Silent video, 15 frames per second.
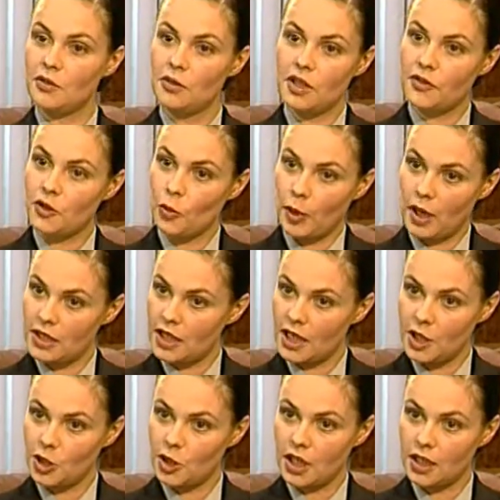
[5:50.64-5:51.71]
Ведь у них все
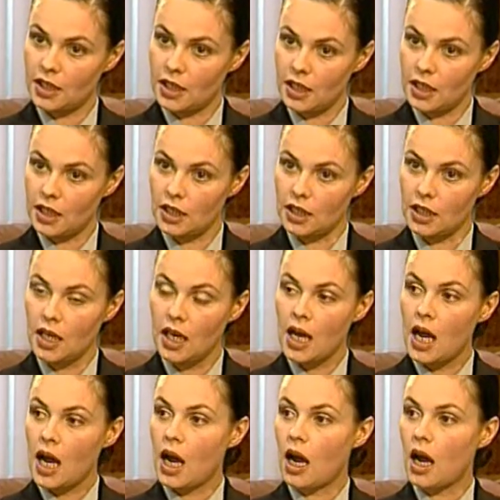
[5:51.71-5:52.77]
прозрачно и открыто,
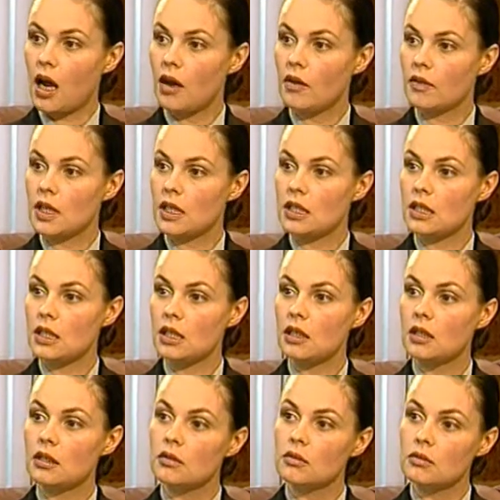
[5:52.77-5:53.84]
а в
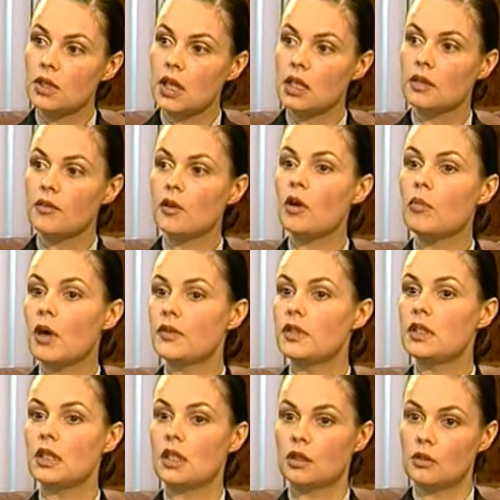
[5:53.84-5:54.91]
России, ну, я не говорю обо
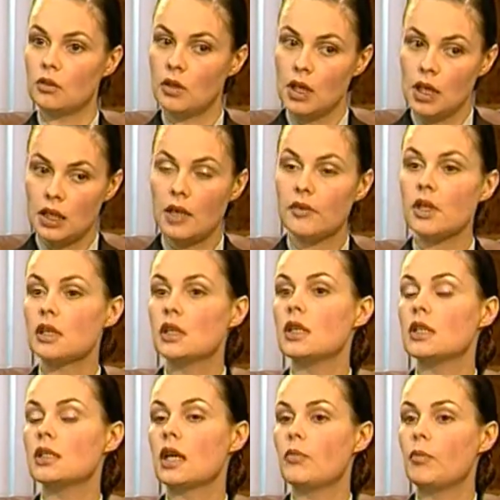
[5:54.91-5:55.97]
всех, но, наверное, есть